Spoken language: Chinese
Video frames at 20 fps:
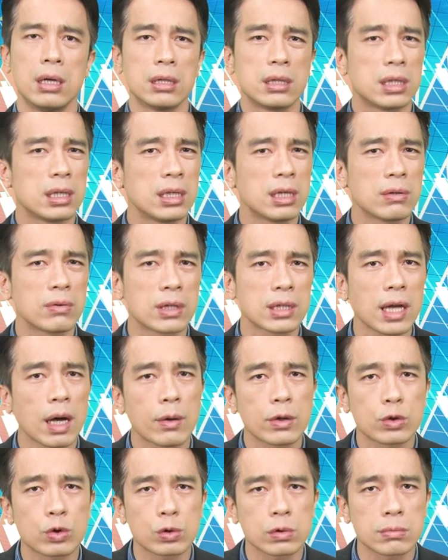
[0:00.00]
你认为它
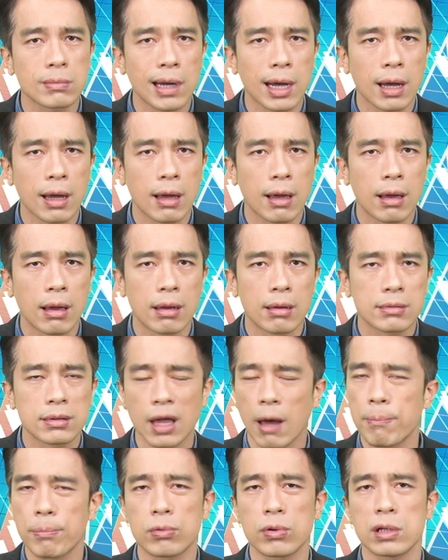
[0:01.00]
会出吗？
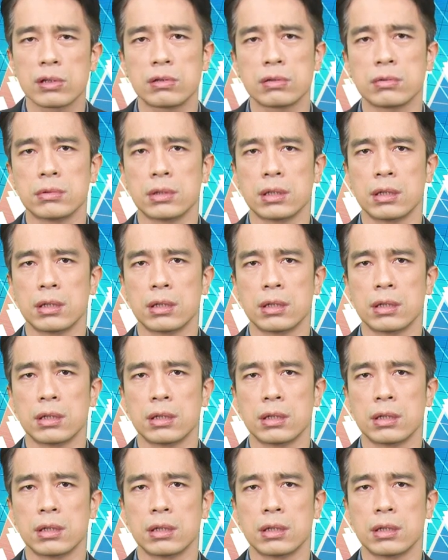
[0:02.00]
它不会出了，